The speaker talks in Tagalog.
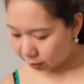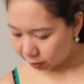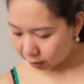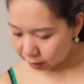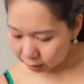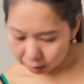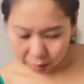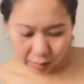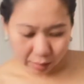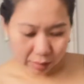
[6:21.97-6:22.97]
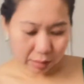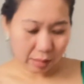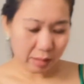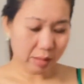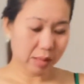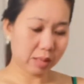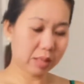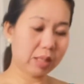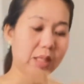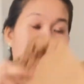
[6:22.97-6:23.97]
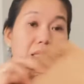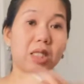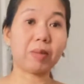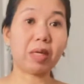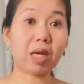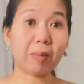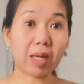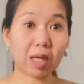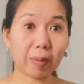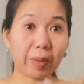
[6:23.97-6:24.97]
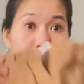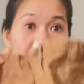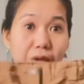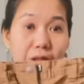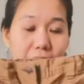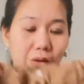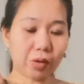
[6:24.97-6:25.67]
And sa mga makakapanood nito,